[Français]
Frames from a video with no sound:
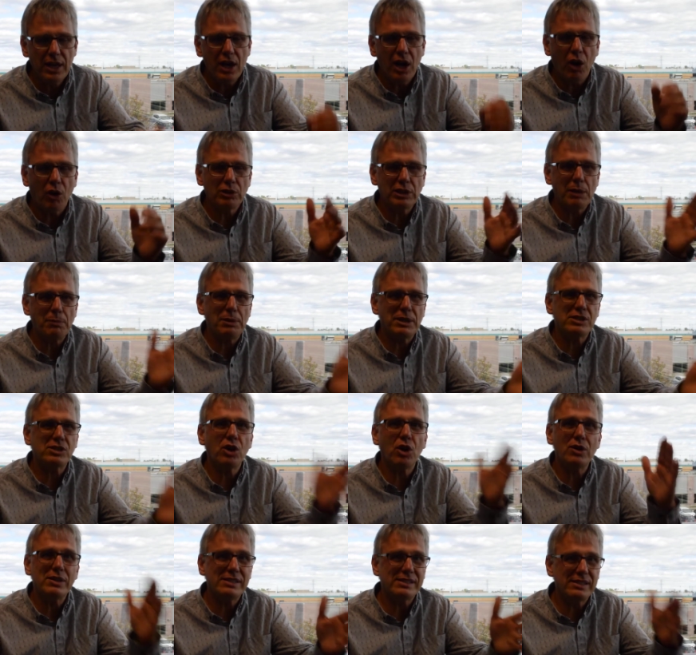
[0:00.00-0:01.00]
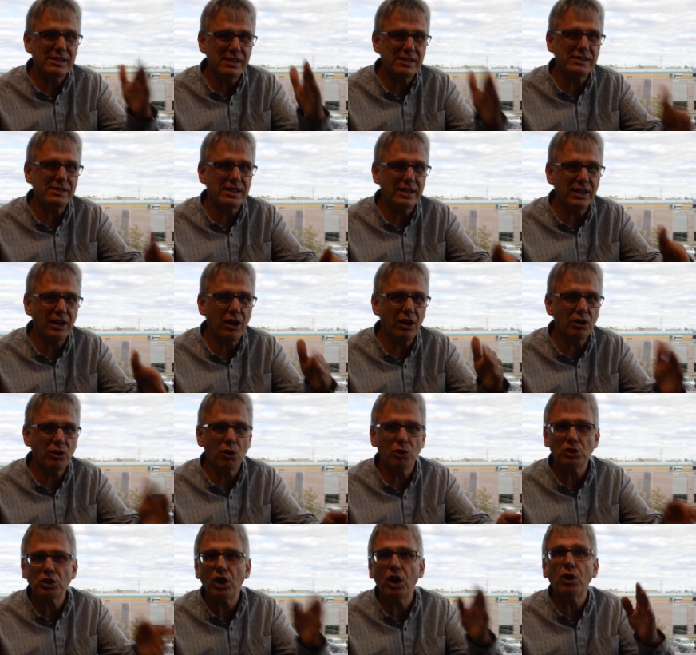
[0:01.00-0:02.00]
On appelle ça un CCA,
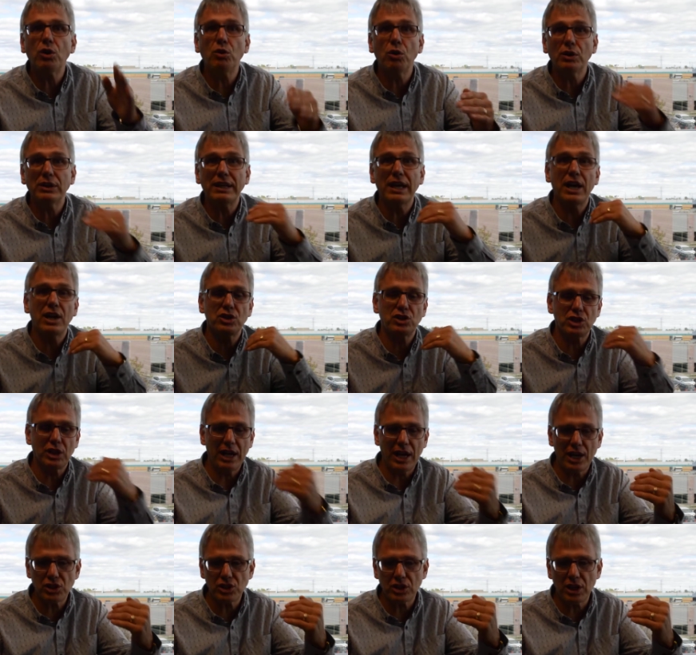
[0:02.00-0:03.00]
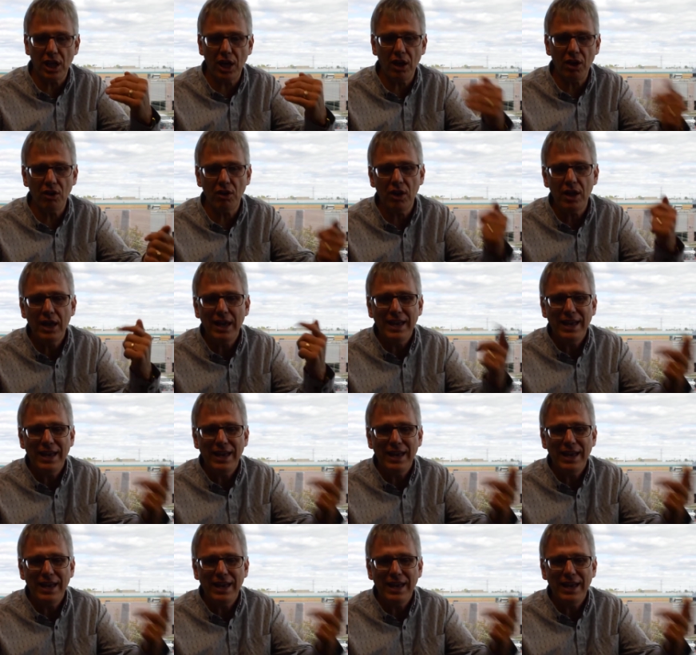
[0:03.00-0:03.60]
contrat courtage acheteur.